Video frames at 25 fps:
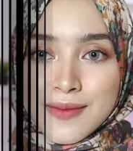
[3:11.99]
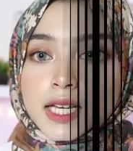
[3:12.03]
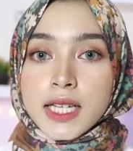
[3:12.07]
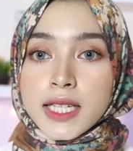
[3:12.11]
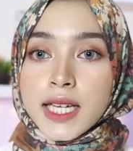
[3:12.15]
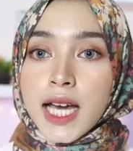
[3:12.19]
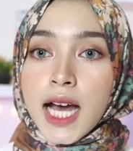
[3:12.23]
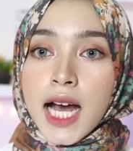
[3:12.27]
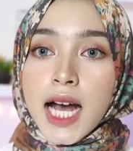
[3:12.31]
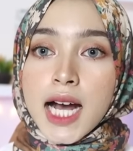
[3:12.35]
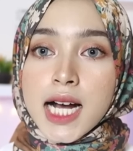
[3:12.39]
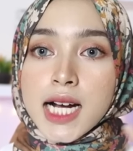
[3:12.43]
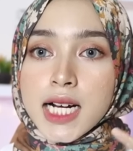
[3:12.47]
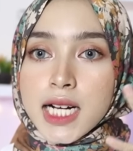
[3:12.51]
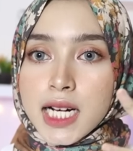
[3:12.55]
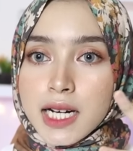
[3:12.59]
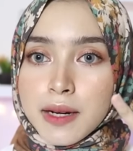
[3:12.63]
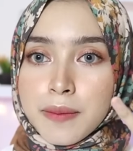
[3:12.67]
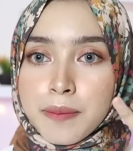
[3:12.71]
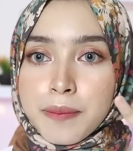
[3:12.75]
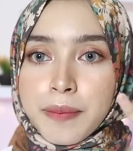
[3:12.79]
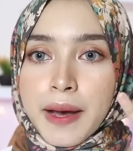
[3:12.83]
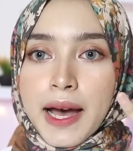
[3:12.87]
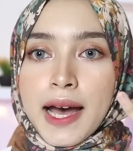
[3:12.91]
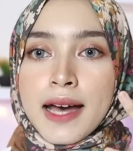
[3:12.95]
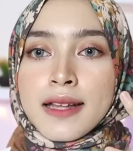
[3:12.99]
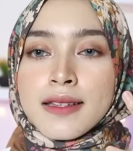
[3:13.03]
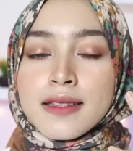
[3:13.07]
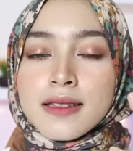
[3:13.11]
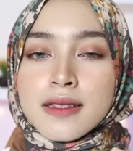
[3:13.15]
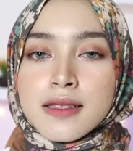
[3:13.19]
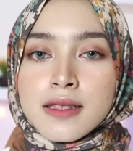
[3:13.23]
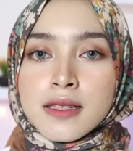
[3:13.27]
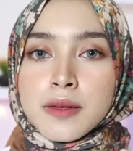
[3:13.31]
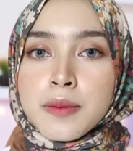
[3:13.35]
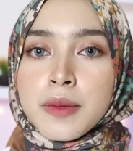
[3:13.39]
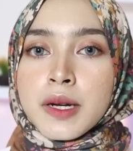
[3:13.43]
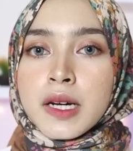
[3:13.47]
Yang keempat,
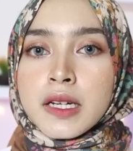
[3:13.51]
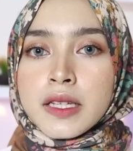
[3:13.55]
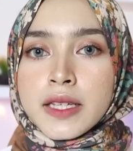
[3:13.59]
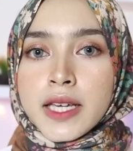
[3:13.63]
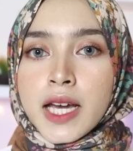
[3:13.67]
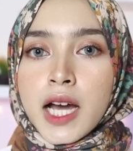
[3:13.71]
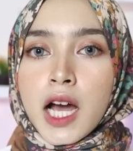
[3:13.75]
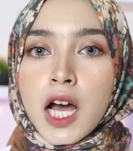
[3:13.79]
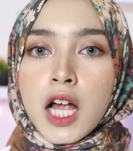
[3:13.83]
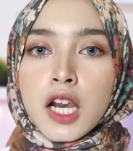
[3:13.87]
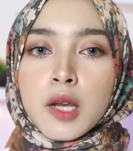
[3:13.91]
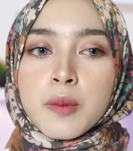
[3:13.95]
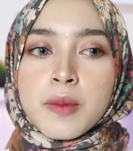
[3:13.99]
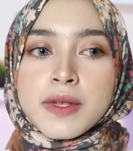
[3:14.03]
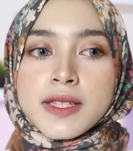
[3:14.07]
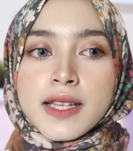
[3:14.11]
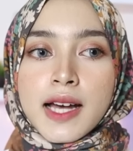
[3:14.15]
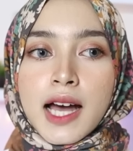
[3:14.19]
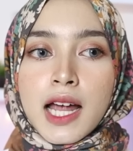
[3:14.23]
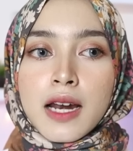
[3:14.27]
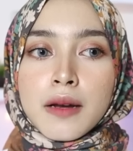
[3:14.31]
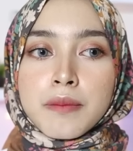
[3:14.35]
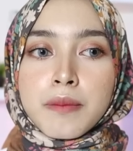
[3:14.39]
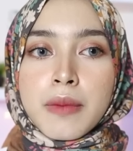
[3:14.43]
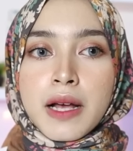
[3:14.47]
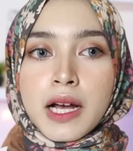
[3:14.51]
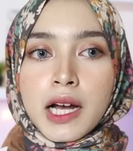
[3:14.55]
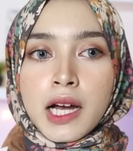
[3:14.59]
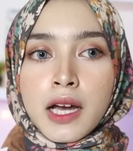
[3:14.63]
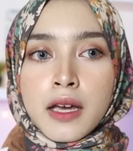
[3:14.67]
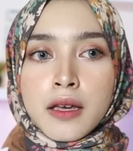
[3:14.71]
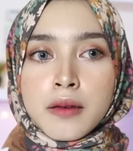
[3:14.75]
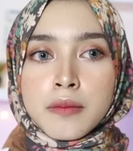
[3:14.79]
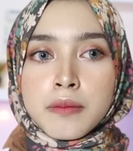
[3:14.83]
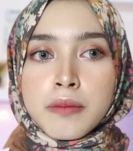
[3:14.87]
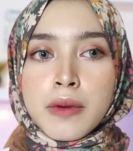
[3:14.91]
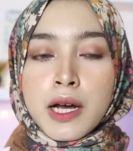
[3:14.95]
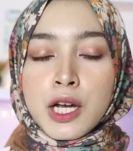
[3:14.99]
sebenarnya kalau misalkan
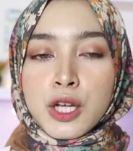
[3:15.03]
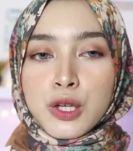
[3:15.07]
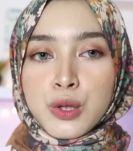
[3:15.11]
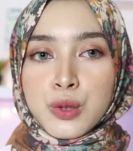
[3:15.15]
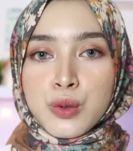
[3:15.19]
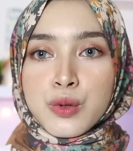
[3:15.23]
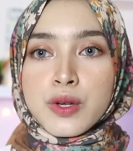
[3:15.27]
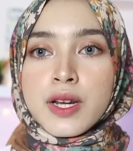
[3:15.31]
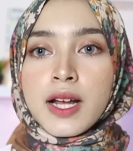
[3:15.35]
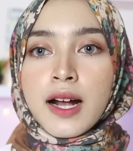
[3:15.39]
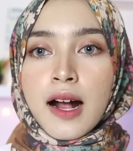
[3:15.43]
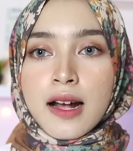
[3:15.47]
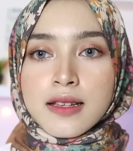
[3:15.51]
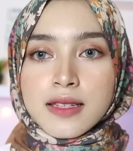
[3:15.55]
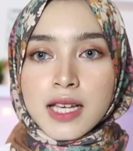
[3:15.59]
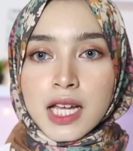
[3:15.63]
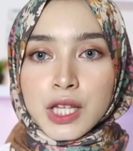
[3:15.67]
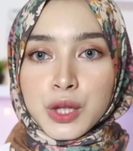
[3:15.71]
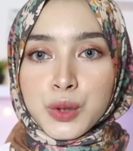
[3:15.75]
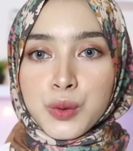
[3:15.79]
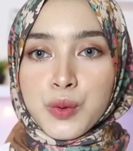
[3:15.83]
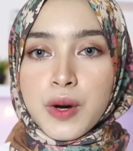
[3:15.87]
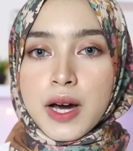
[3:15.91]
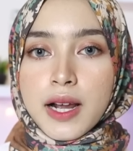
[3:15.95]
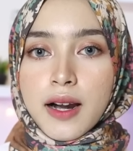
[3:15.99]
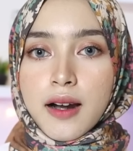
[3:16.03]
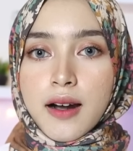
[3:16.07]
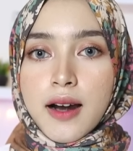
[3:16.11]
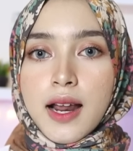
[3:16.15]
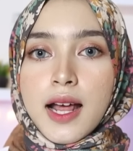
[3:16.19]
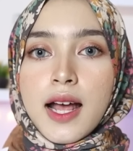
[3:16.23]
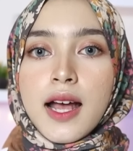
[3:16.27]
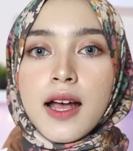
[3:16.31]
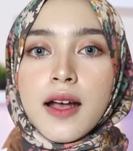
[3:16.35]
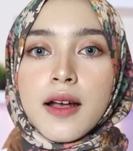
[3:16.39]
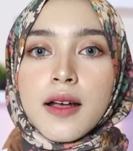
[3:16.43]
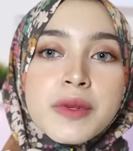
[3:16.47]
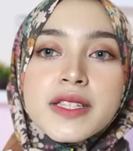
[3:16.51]
pakai baju dengan satu
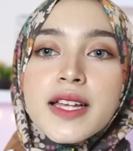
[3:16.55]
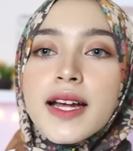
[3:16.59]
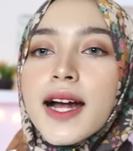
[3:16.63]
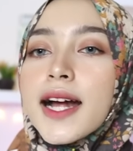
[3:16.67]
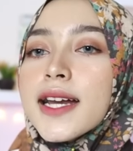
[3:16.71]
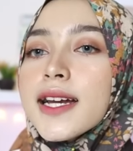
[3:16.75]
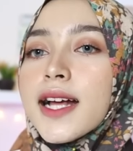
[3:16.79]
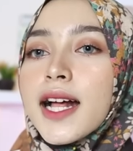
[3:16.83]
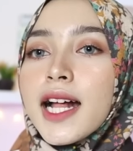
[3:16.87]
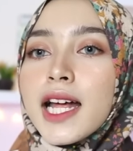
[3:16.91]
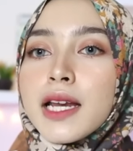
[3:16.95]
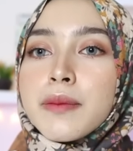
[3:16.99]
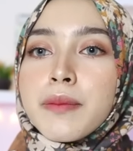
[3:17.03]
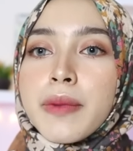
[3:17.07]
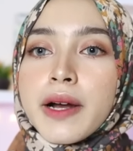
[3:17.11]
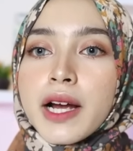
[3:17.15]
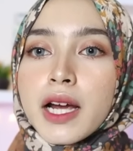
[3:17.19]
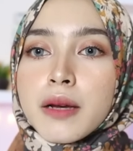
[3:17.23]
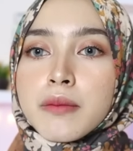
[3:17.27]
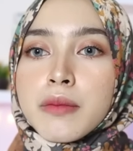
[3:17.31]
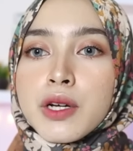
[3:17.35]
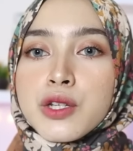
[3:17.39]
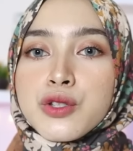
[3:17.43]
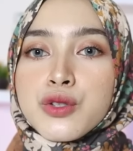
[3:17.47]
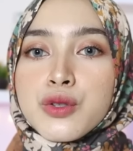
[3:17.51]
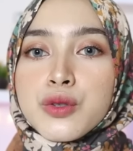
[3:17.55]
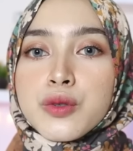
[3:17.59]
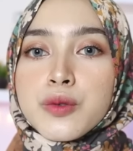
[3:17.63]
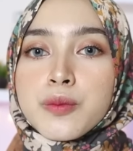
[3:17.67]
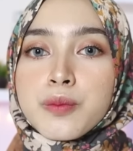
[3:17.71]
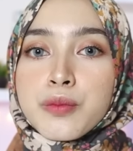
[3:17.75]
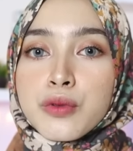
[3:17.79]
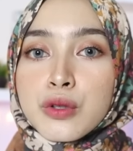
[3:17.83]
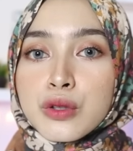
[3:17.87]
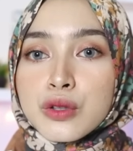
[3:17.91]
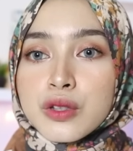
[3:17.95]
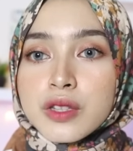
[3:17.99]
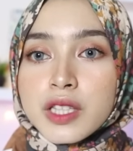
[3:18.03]
warna, misalkan kalian pakai baju
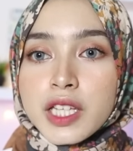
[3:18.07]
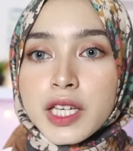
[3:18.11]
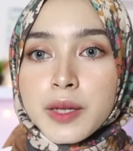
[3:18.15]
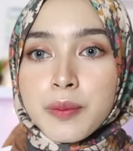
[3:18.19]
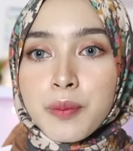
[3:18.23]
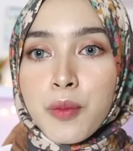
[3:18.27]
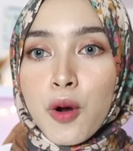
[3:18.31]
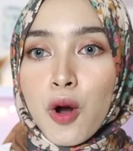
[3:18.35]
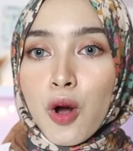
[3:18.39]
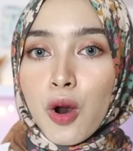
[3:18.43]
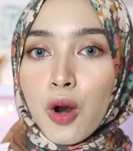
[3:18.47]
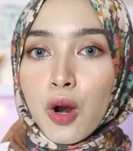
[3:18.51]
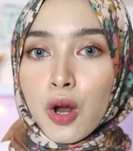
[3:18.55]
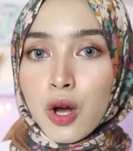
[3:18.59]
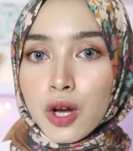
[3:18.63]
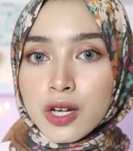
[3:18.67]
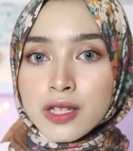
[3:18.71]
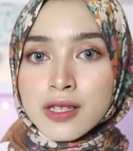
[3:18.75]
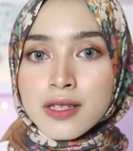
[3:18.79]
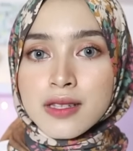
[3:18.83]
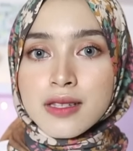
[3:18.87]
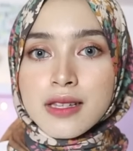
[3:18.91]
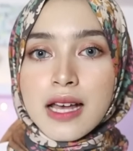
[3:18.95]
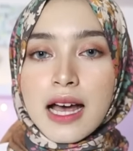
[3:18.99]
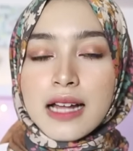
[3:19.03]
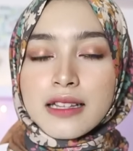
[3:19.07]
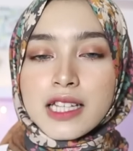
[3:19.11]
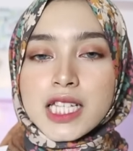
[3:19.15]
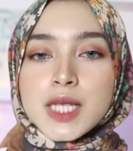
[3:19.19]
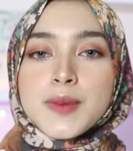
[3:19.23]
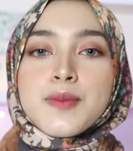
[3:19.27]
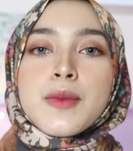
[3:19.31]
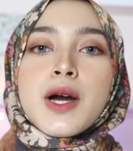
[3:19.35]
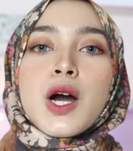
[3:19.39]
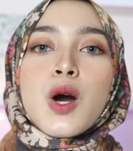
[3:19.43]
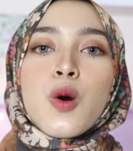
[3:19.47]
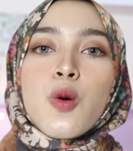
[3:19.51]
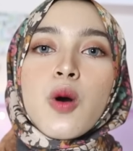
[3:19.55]
putih polos atas
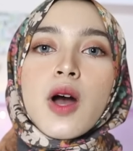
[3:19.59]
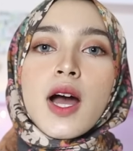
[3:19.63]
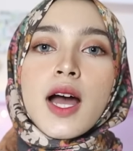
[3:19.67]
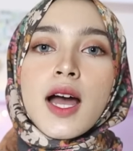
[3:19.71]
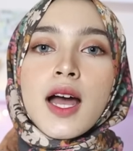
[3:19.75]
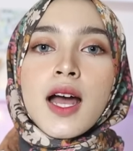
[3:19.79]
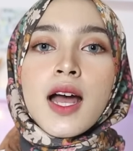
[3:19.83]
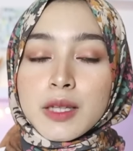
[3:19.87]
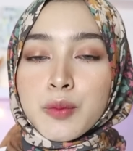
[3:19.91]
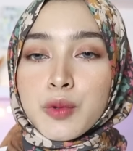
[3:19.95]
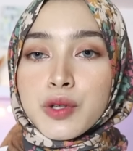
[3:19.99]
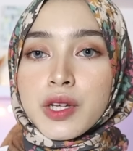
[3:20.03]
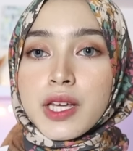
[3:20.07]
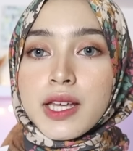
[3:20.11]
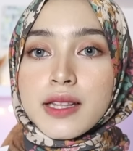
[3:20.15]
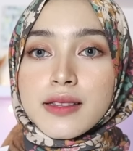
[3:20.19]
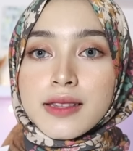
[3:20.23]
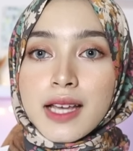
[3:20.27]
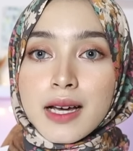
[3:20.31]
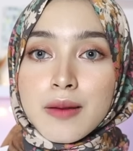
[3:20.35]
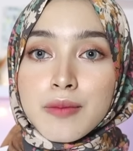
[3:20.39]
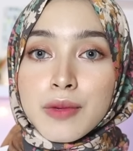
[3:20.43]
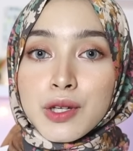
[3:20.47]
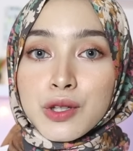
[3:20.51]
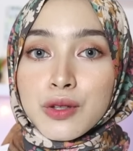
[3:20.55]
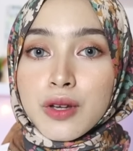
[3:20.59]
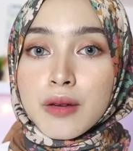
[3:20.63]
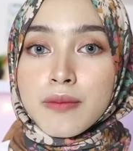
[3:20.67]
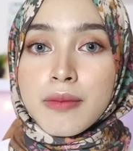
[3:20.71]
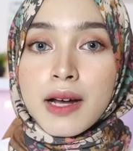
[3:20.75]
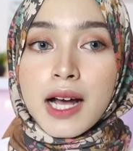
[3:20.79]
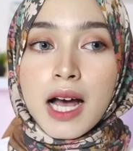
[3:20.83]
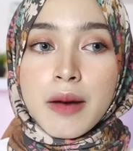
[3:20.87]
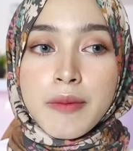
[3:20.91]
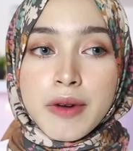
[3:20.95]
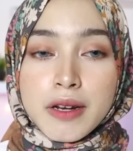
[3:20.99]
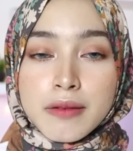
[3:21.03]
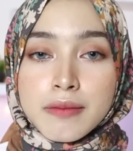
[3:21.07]
bawah ataupun hitam itu
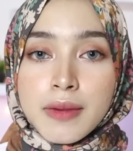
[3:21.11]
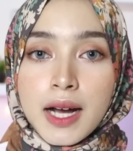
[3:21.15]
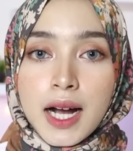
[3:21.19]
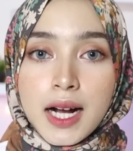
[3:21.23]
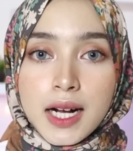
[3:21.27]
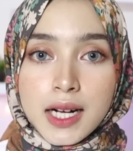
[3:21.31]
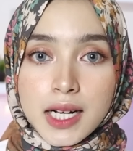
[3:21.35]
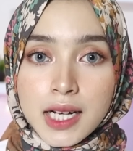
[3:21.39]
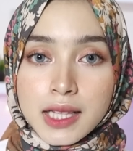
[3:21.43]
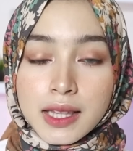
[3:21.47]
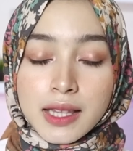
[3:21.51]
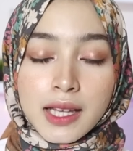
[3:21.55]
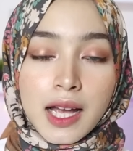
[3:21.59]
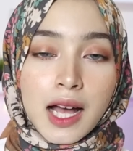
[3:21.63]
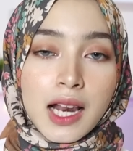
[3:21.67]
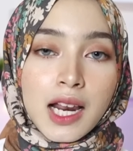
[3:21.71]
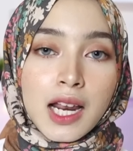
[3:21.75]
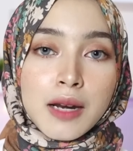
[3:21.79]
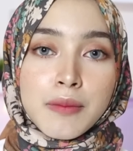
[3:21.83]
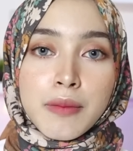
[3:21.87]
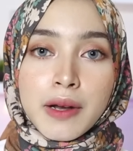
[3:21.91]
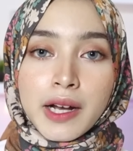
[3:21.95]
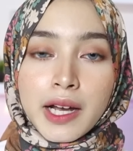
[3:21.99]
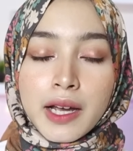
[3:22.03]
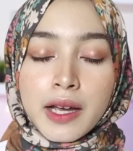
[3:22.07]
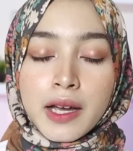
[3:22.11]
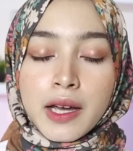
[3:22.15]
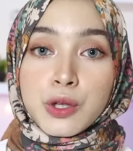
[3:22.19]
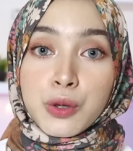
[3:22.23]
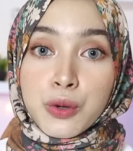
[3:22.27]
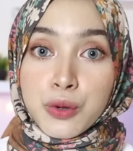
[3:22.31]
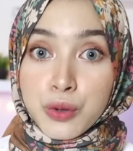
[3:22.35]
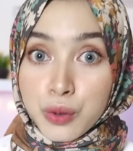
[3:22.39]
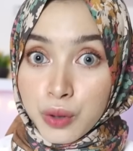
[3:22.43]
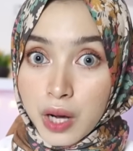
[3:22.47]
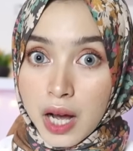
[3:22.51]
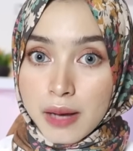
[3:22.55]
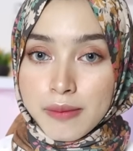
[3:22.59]
emang aman banget kalian pakai
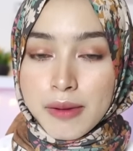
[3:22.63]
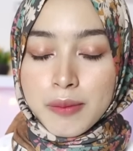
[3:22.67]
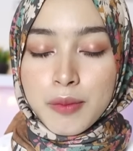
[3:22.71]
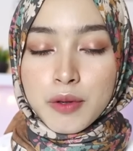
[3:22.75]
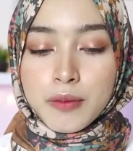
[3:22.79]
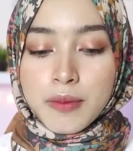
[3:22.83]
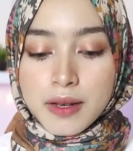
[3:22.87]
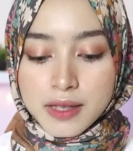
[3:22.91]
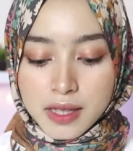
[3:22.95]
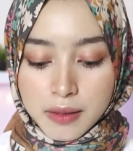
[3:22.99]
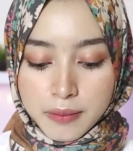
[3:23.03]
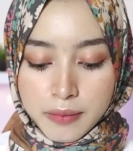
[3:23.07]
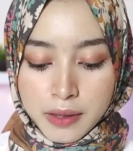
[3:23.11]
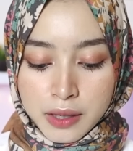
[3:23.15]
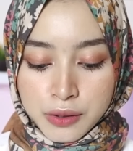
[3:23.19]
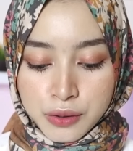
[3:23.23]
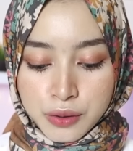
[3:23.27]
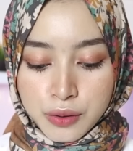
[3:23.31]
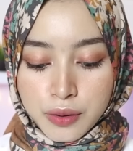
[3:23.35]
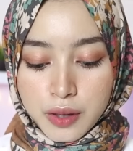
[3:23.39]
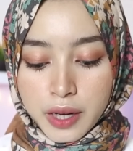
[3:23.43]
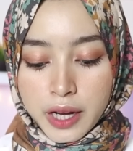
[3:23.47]
kerudung ataupun masih masuk.